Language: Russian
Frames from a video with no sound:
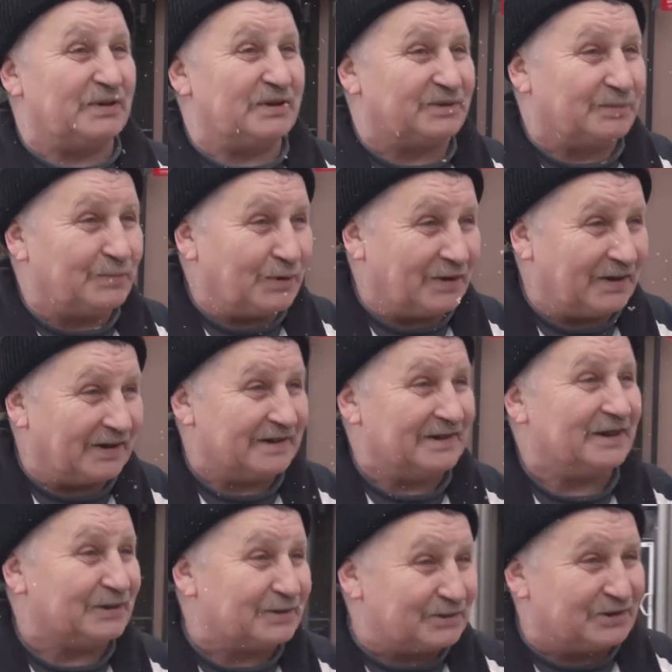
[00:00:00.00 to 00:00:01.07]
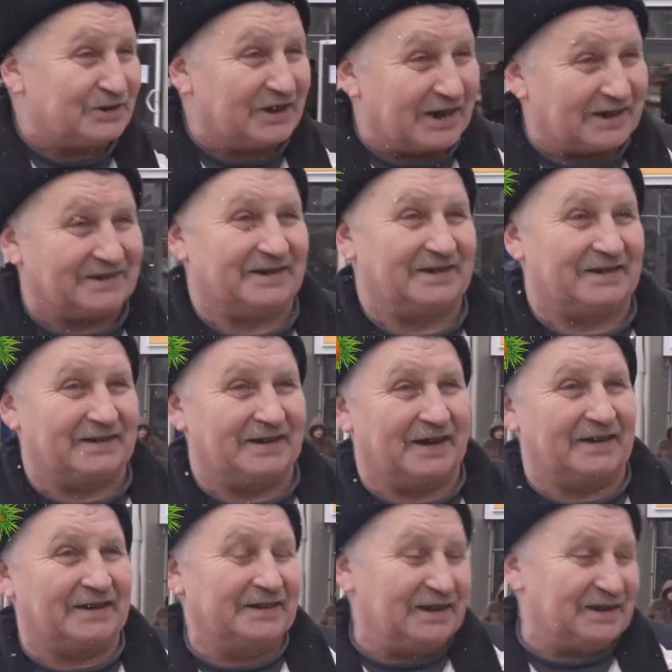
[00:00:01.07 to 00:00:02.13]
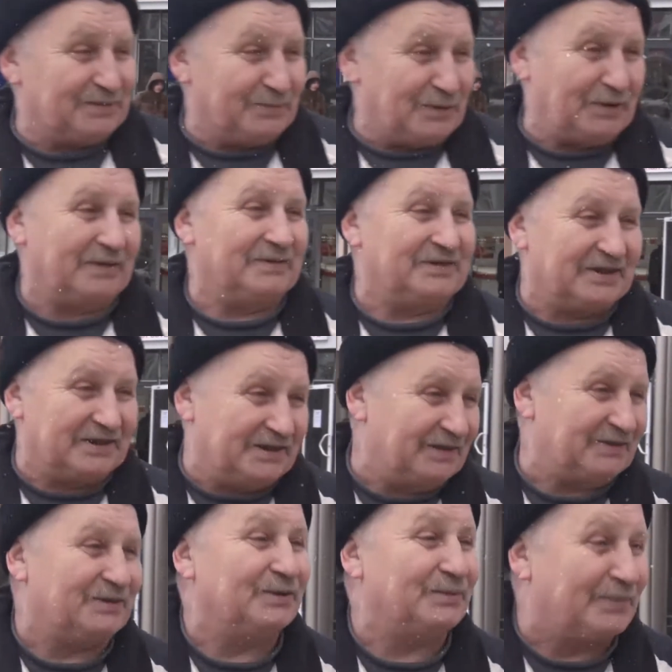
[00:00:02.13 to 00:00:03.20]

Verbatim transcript: Без Бога нет счастья. А когда с Богом, всегда все